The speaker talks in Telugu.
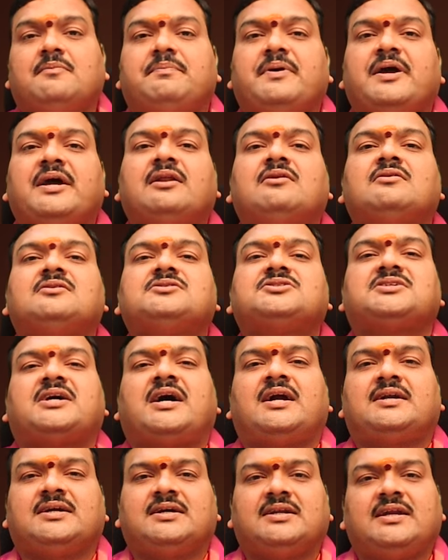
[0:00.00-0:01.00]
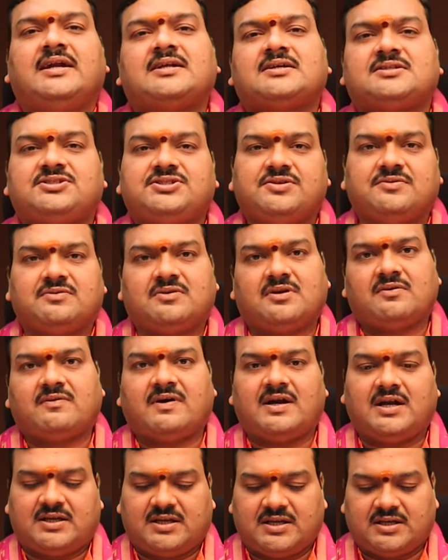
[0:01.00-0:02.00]
పేరులో స్టార్టింగ్ లెటర్ జీ ఉన్న
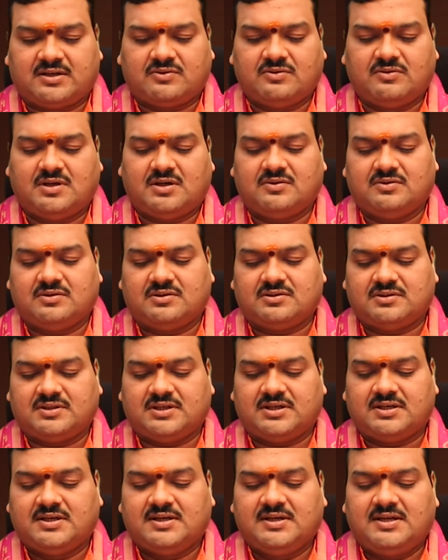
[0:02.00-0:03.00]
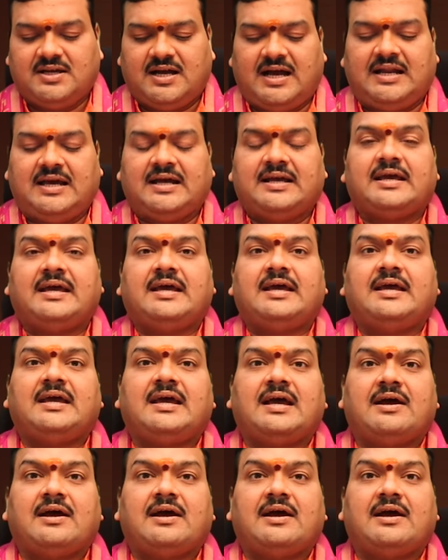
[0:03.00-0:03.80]
వాళ్ళకి ఎక్కువగా ఉంటుంది అలాగే